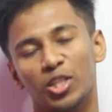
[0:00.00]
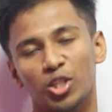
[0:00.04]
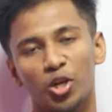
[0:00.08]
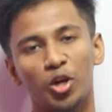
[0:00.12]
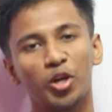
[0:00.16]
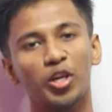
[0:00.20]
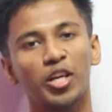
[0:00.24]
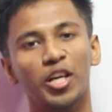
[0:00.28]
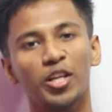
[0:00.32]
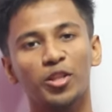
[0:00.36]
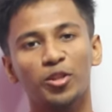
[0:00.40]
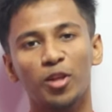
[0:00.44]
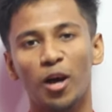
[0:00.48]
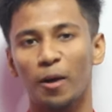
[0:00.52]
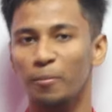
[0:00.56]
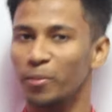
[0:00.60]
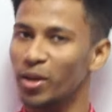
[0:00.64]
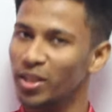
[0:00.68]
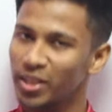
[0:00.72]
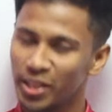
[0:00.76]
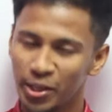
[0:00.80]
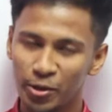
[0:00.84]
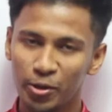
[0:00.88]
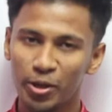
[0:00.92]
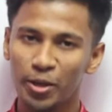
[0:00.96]
সংক্রান্ত
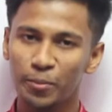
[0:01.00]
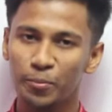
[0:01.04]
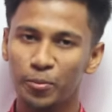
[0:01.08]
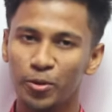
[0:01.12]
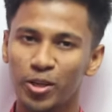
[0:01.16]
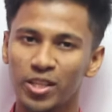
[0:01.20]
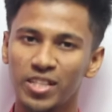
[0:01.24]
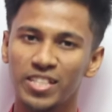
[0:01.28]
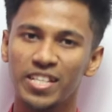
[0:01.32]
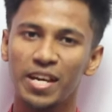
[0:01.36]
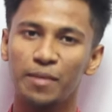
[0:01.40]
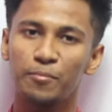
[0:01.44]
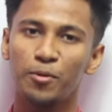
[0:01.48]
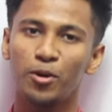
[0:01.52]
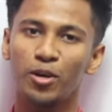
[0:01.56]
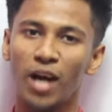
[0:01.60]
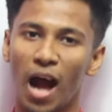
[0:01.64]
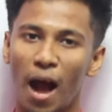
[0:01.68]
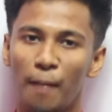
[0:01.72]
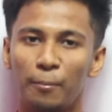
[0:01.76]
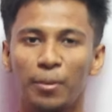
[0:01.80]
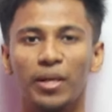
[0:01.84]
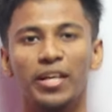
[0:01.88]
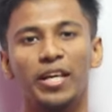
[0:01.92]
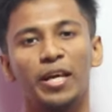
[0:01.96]
আমরা থিওরি পড়েছি এবং
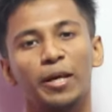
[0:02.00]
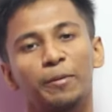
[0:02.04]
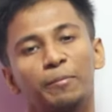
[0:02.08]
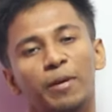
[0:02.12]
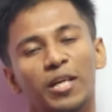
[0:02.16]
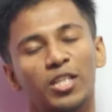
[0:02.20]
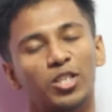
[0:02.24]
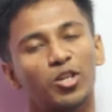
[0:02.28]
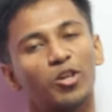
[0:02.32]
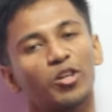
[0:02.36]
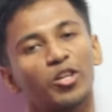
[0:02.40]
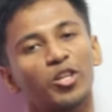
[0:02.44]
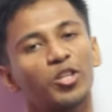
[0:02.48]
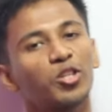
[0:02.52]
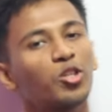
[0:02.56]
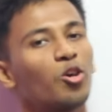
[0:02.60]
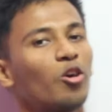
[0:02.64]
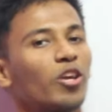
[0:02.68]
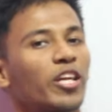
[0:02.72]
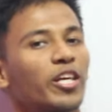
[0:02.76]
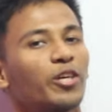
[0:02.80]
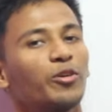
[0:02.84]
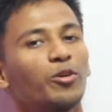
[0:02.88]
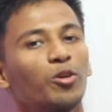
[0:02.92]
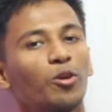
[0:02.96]
আপেক্ষিক বেগ সংক্রান্ত
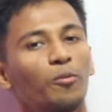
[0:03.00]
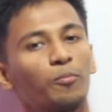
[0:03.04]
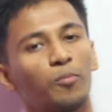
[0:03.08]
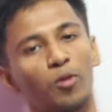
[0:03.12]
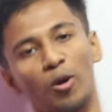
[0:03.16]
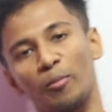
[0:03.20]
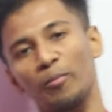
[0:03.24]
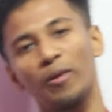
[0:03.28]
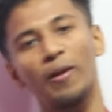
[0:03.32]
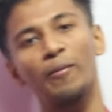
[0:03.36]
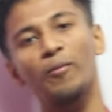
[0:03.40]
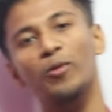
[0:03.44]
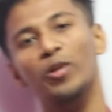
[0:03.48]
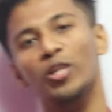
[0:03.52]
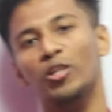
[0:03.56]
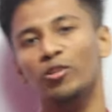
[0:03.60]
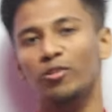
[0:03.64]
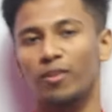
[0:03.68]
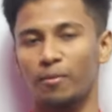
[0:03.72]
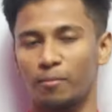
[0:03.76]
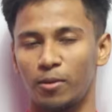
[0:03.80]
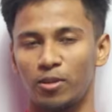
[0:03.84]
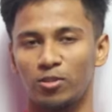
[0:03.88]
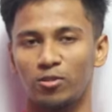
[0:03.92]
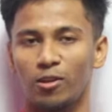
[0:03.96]
অনেকগুলো প্রবলেমও
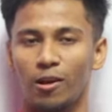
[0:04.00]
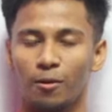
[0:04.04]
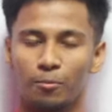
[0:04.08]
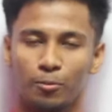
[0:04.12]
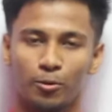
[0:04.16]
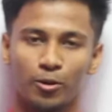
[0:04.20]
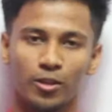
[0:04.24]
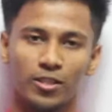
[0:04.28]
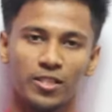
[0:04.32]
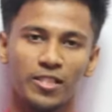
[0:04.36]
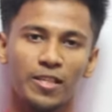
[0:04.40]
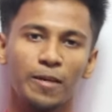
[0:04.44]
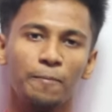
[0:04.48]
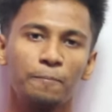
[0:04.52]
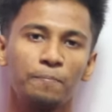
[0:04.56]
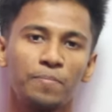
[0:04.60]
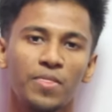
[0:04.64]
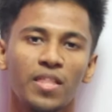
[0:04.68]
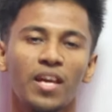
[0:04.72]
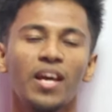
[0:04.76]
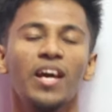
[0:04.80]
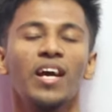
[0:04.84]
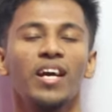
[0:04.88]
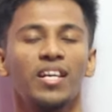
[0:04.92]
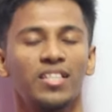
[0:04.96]
কিন্তু আমরা সলভ করেছি
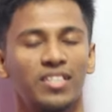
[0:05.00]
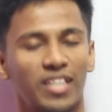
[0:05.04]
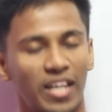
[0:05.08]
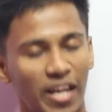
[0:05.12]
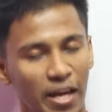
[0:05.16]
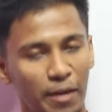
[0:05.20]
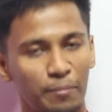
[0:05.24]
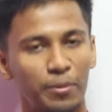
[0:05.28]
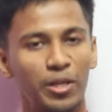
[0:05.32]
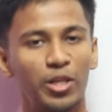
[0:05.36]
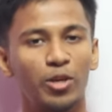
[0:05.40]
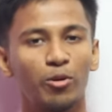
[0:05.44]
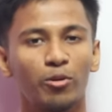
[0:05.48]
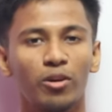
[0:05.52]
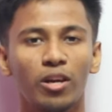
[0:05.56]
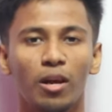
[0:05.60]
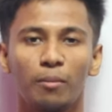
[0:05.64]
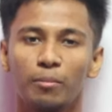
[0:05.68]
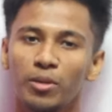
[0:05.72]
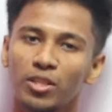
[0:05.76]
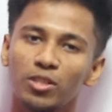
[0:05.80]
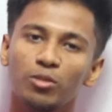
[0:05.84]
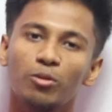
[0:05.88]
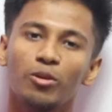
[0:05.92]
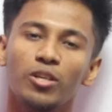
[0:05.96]
যারা এই ভিডিওগুলো
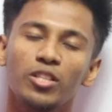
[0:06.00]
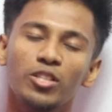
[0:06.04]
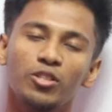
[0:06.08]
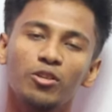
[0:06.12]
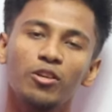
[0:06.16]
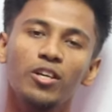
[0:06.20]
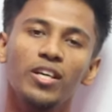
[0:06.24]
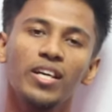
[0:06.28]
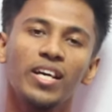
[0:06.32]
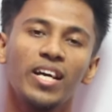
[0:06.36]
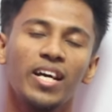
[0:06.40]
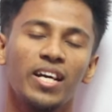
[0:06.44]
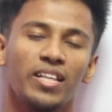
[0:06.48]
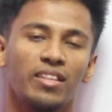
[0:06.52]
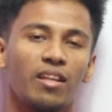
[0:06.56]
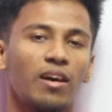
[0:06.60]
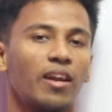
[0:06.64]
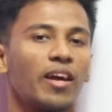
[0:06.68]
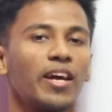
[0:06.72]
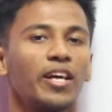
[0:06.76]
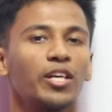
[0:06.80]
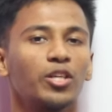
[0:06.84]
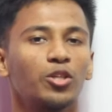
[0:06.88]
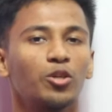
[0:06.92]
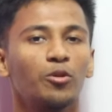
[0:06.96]
মিস করেছো
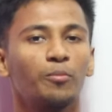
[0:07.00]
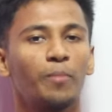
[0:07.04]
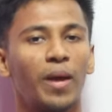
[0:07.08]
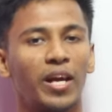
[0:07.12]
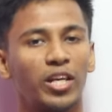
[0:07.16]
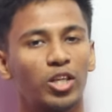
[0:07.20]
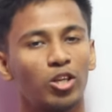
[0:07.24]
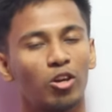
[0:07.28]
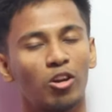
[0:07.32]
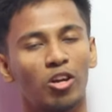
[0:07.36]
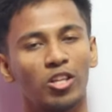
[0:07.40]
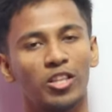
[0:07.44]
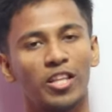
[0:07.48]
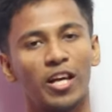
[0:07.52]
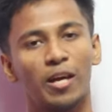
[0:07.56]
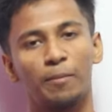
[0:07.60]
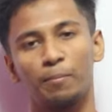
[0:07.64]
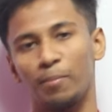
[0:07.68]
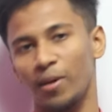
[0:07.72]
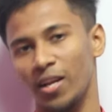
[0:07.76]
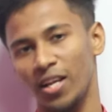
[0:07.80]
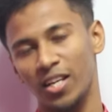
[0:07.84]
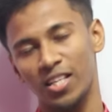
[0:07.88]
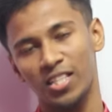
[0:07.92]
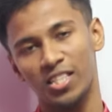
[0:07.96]
তারা একটু ভেক্টর অধ্যায়ের
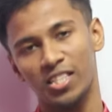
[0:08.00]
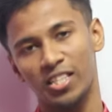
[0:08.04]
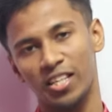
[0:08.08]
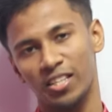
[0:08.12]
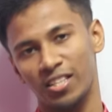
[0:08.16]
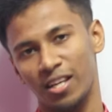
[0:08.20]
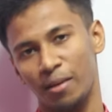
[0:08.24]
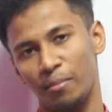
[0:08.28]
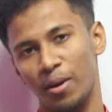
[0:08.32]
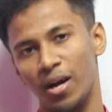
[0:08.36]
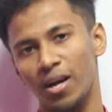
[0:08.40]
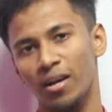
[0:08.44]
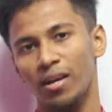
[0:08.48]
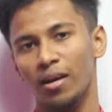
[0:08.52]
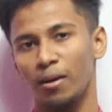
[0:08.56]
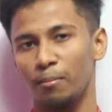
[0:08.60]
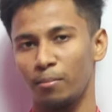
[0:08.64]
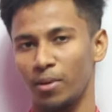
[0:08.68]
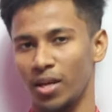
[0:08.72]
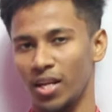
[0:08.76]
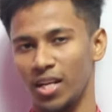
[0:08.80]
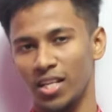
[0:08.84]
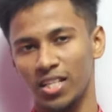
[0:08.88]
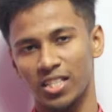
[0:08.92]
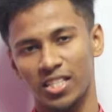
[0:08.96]
প্লে লিস্টে যাবা
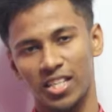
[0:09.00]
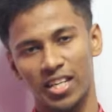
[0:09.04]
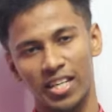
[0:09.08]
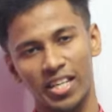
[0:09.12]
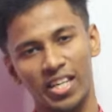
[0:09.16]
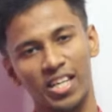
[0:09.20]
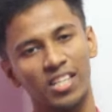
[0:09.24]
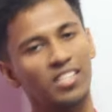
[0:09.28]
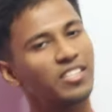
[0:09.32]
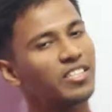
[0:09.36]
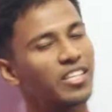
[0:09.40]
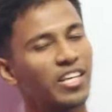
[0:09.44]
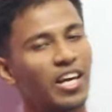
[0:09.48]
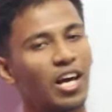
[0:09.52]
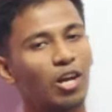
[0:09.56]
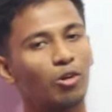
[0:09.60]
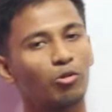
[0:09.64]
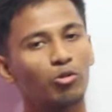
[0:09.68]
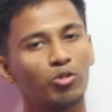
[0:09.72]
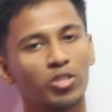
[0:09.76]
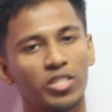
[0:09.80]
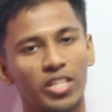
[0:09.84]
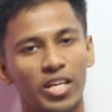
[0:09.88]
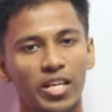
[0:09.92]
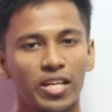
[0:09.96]
প্লে লিস্টে গিয়ে সিরিয়াল
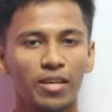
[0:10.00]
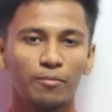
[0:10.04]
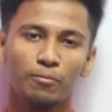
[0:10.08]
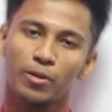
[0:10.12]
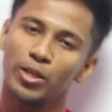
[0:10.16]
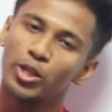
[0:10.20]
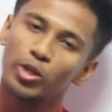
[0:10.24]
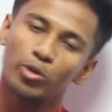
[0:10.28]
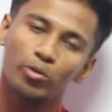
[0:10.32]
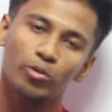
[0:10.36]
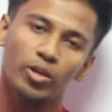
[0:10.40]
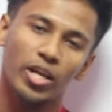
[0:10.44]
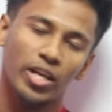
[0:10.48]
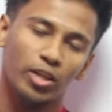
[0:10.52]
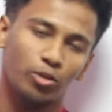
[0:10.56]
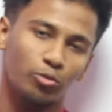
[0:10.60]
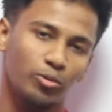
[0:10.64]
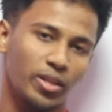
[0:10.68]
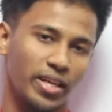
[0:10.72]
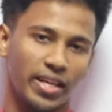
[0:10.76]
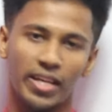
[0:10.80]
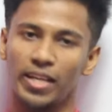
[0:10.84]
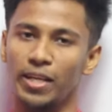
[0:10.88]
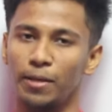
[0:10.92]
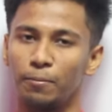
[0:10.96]
অনুযায়ী ভিডিওগুলো একটু
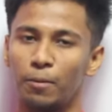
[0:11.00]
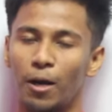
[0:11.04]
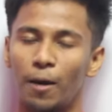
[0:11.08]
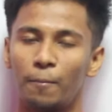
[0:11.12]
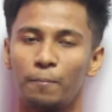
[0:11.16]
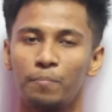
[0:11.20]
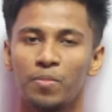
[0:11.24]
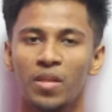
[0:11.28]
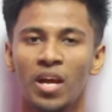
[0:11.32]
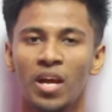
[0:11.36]
দেখে নিবা